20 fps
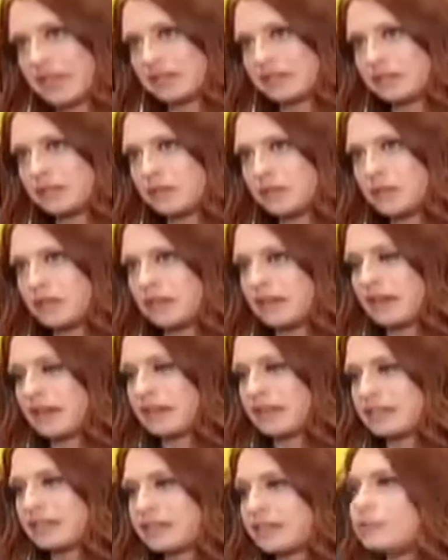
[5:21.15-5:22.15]
de
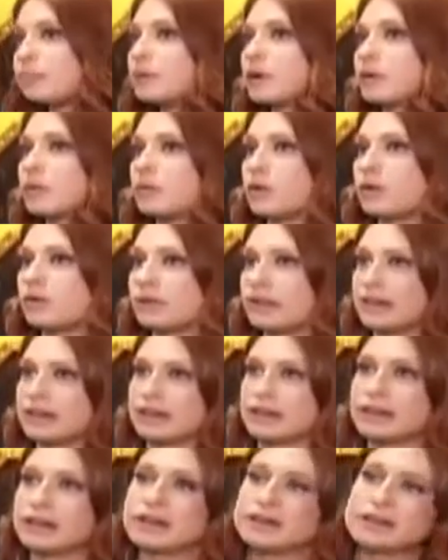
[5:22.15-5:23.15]
antigüedades en
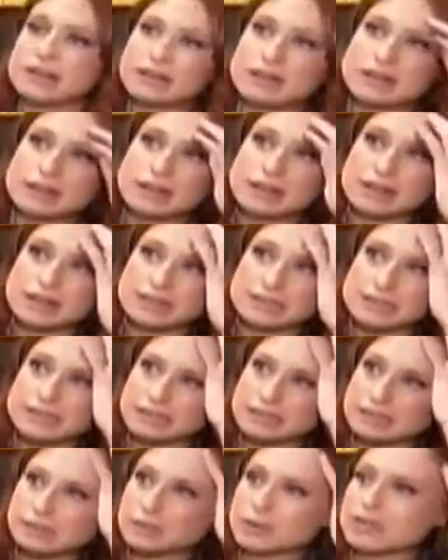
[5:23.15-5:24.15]
promover las
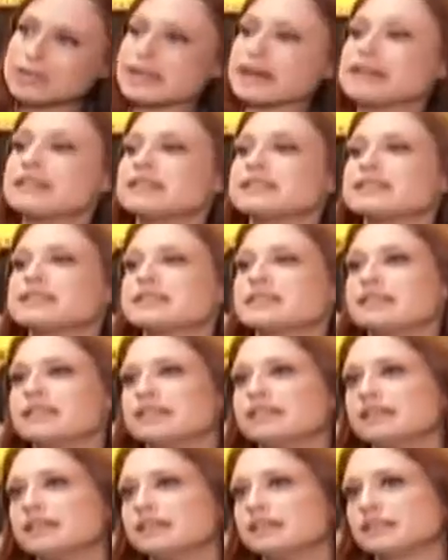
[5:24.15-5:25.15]
antigüedades
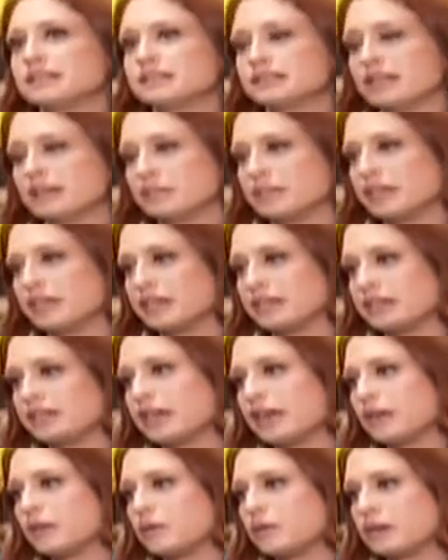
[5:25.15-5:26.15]
y también en
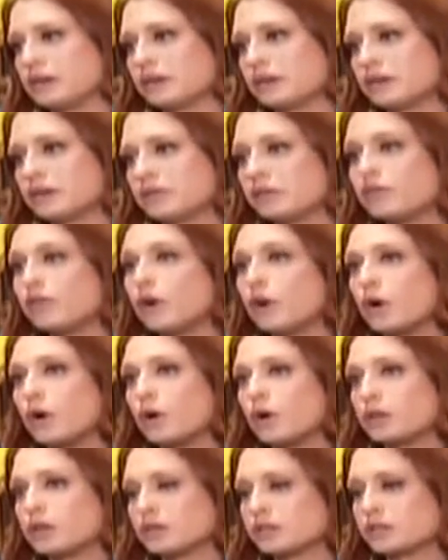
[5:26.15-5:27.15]
dar un
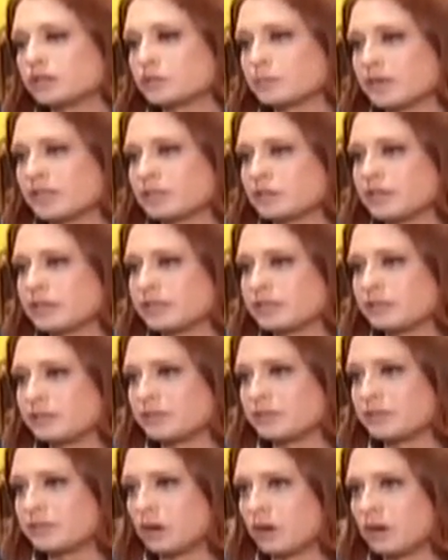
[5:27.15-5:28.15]
foro y un espacio de
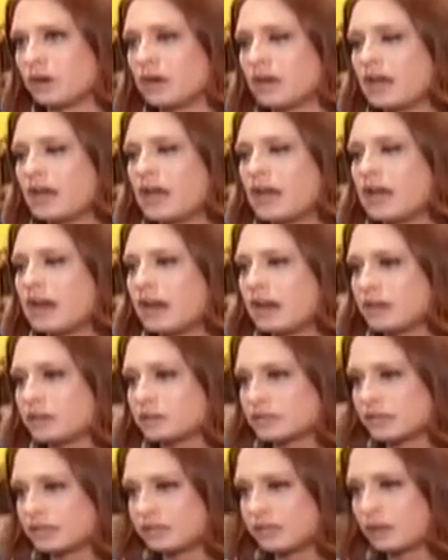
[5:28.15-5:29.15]
exhibición a
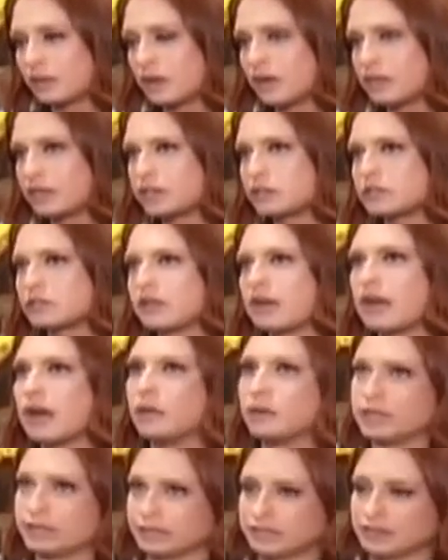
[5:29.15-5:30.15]
los anticuarios
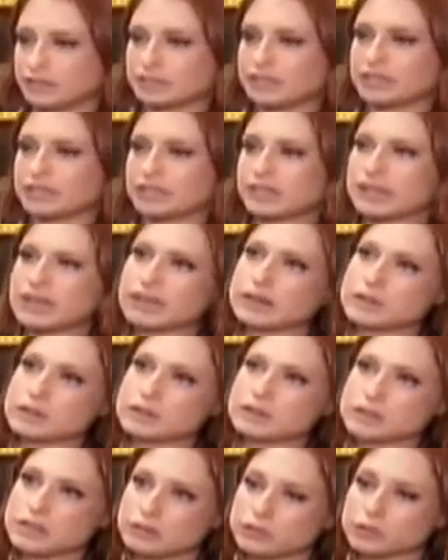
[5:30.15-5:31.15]
ahorita
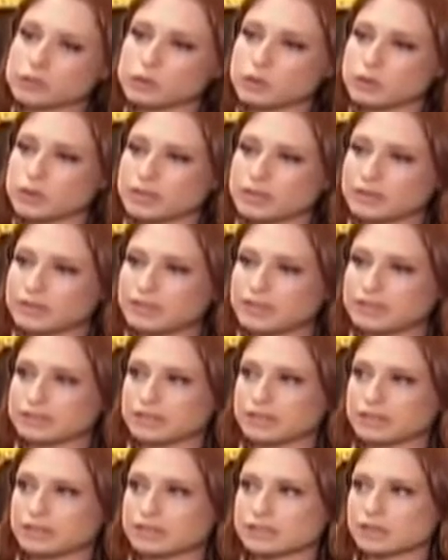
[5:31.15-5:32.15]
mexicanos, a futuro a nivel
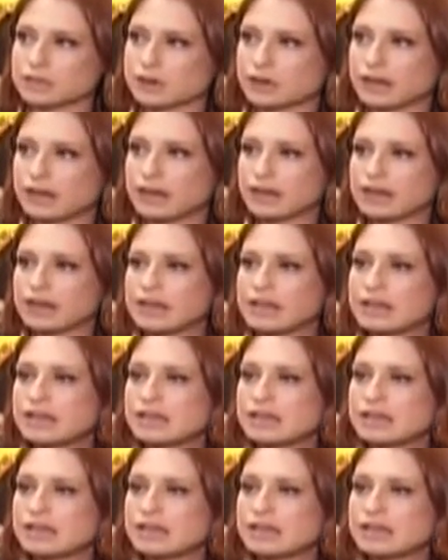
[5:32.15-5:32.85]
internacional